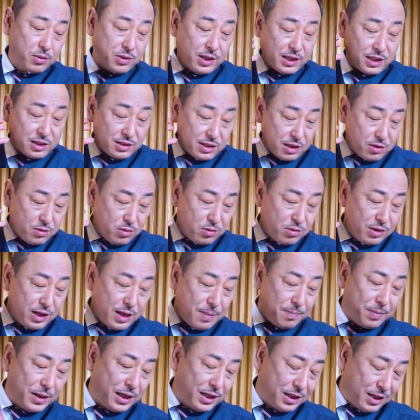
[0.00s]
Видите, я
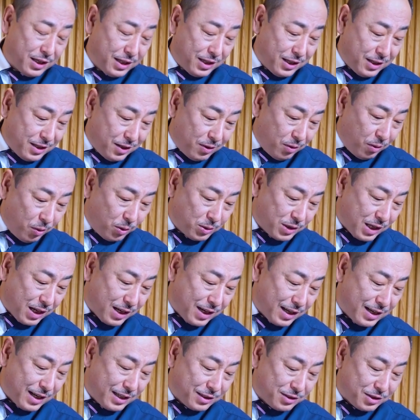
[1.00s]
специально сохранил
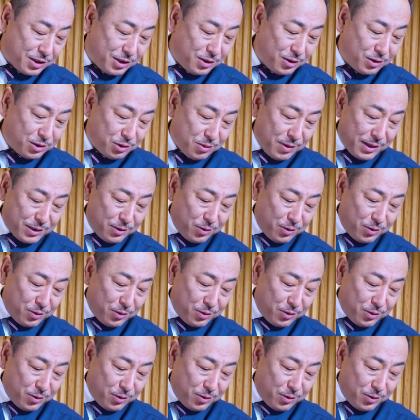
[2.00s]
голову и щечки.